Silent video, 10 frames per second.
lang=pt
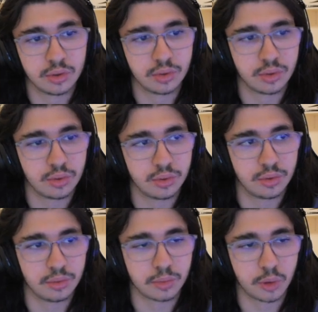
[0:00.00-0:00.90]
no,
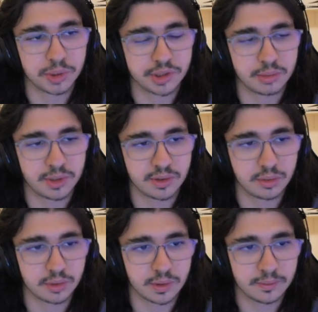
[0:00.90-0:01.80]
no completando a
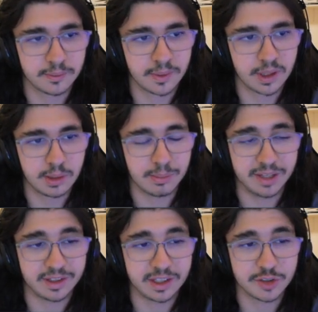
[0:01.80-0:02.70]
missão, né?
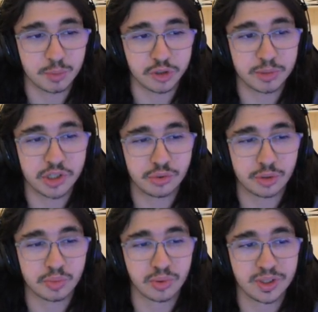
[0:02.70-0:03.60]
Mas aqui a gente pode pedir ajuda
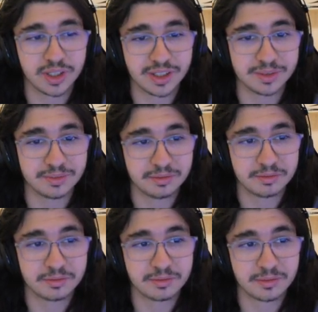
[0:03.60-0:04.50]
pro clã
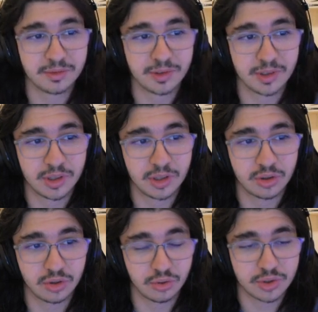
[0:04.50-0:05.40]

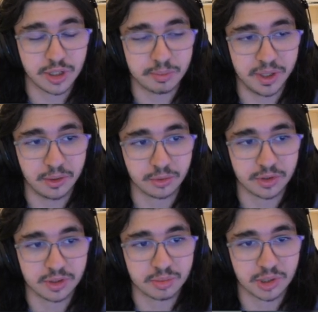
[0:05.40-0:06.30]
dos chapéus,
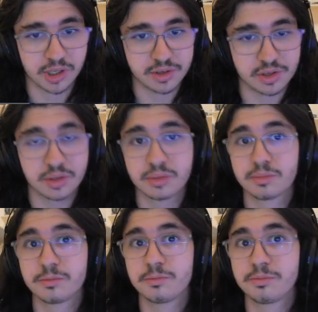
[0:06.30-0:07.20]
né? Porque a gente
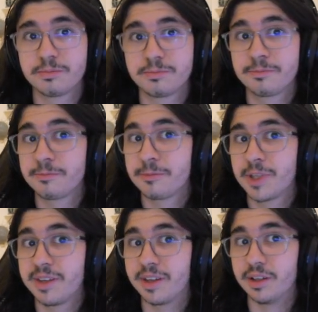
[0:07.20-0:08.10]

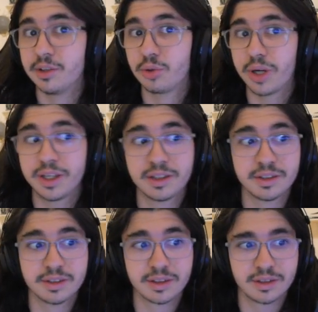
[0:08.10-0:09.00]
se aliou a
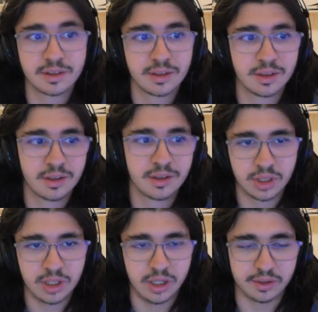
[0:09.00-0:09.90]
eles, né?
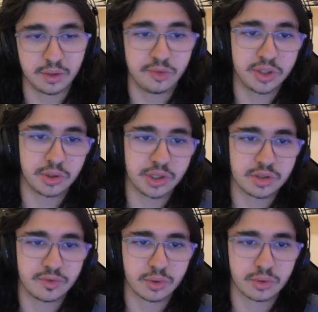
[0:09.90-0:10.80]
Aliás, tem um final que a
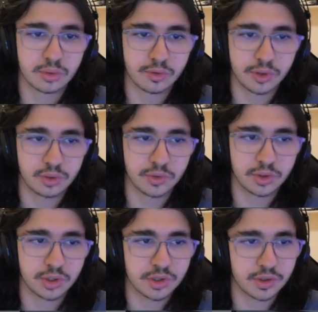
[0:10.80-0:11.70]
gente ficou com o governo, tem um
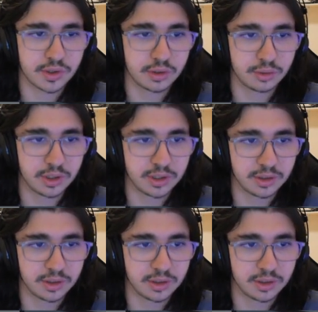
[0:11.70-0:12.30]
final que a gente se aliou a